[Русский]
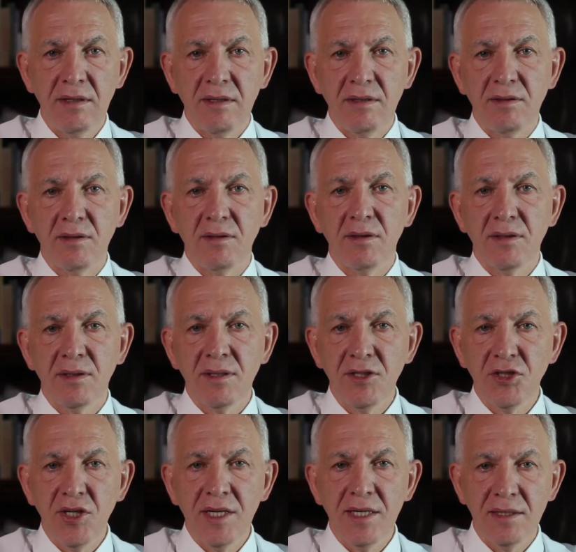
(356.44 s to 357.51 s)
Э,
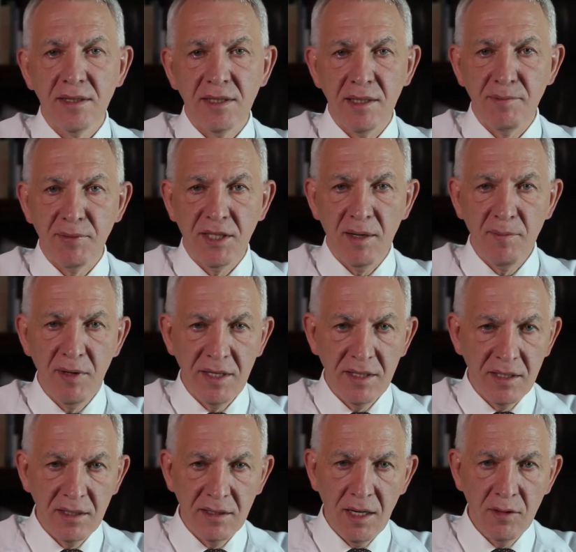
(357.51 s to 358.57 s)
снижается и
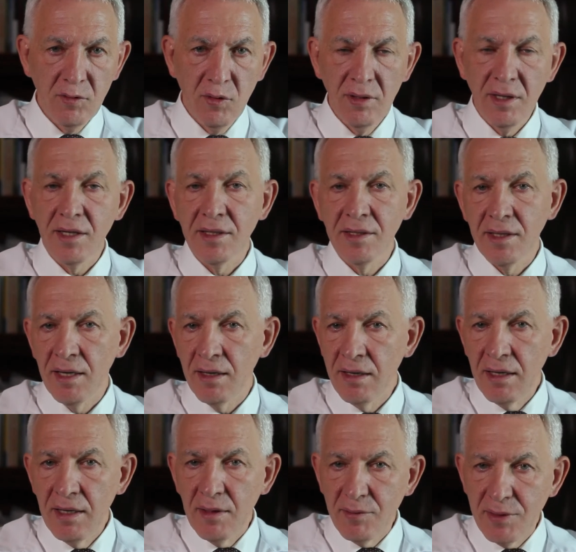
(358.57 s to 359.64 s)
потребление алкоголя, хотя
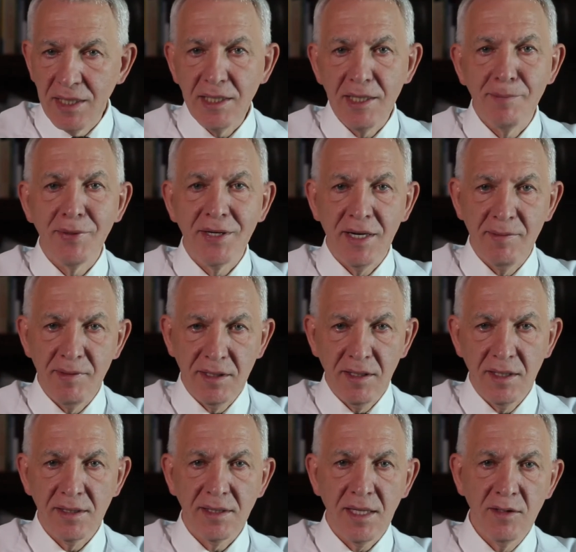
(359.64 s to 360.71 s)
все эти
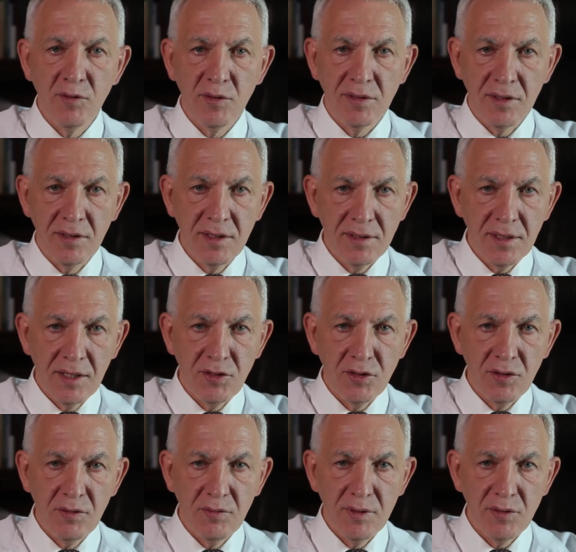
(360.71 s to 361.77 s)
параметры остаются
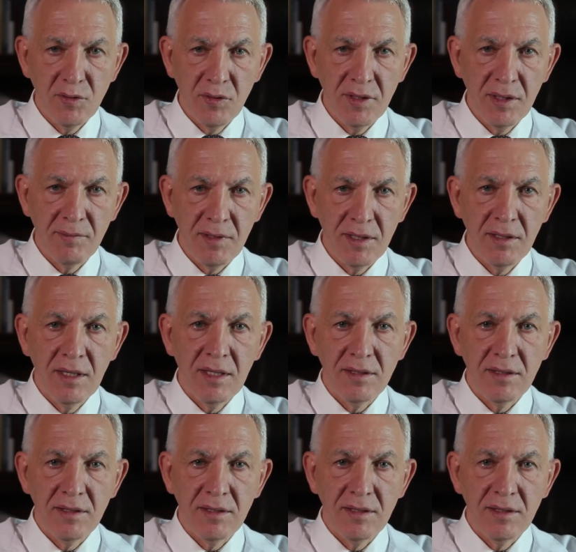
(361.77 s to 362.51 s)
достаточно высокими.